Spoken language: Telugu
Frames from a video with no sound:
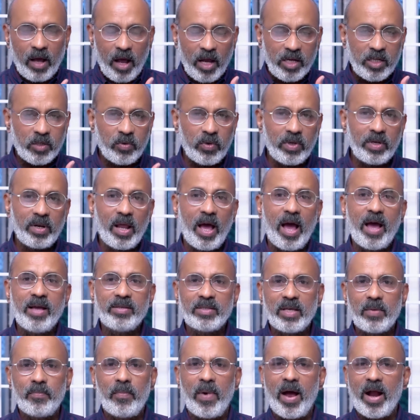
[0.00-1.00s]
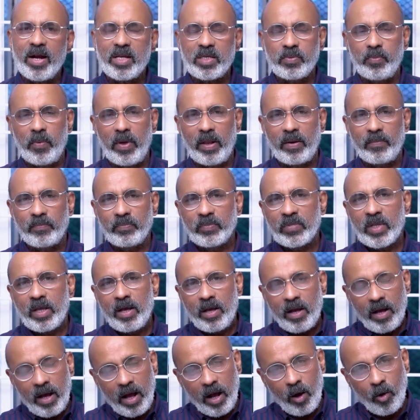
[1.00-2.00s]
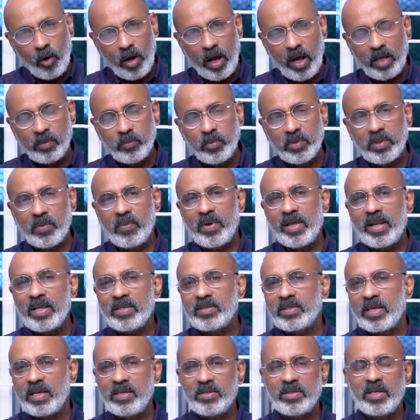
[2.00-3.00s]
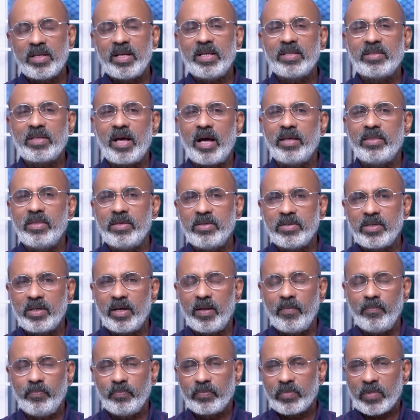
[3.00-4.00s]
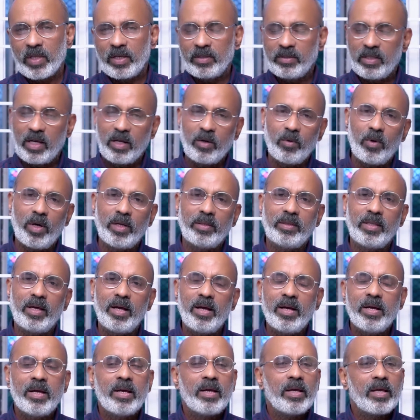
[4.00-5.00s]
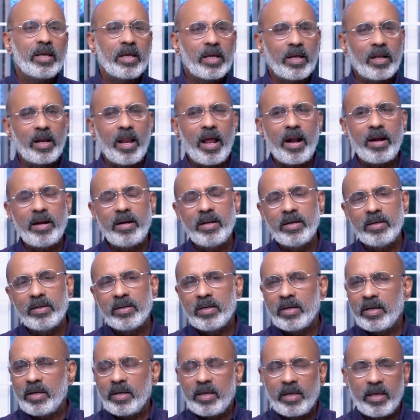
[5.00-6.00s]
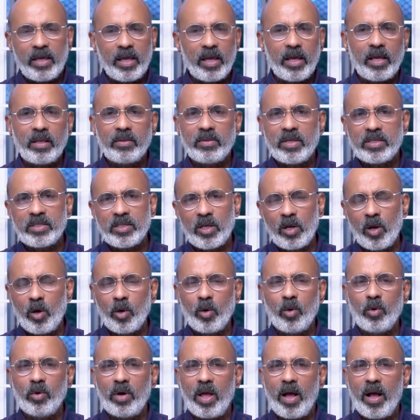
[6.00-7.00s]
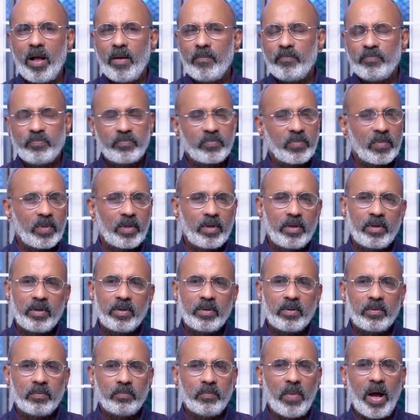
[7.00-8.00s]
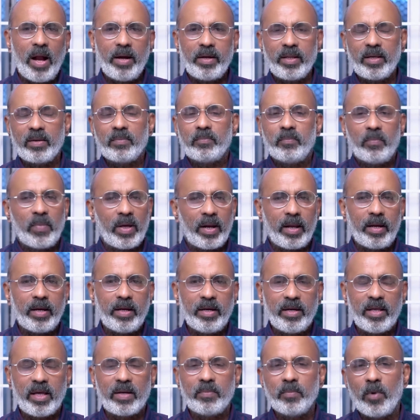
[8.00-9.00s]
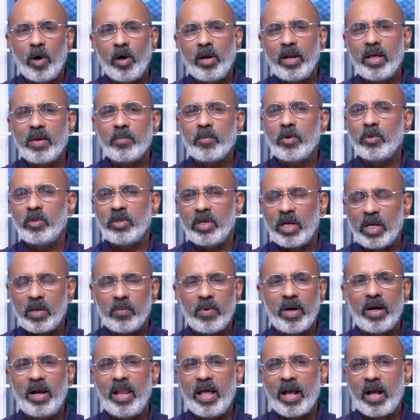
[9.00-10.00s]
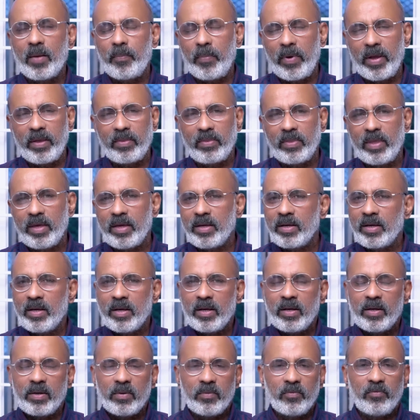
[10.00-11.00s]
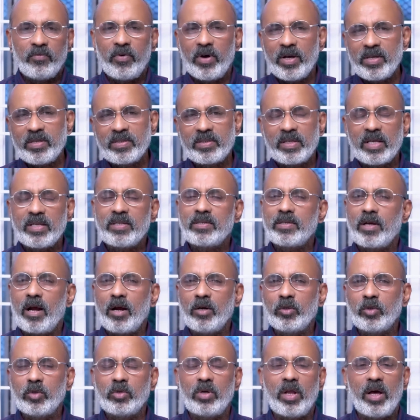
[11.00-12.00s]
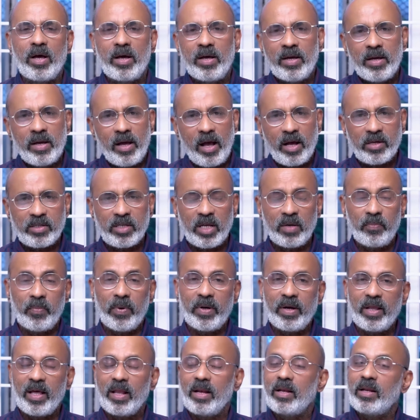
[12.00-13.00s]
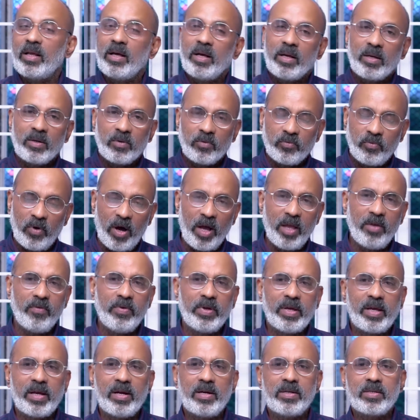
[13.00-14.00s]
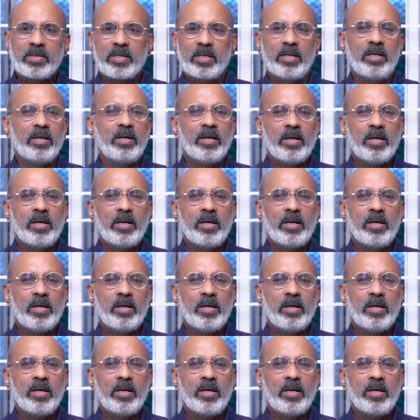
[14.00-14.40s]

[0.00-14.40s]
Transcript: అశ్విన్ యాజ్ అ బ్యాట్స్మెన్ ఒక అద్భుతమైన సెంచరీ సాధించడం తర్వాత ఇంగ్లాండ్ ఏ దిశలో కూడా బ్యాటింగ్ మన ఇండియన్ బౌలింగ్ ముందు నిలబడలేకపోయింది ఫస్ట్ టెస్ట్ ఆడుతున్న అక్షర్ పటేల్ ఫైవ్ వికెట్స్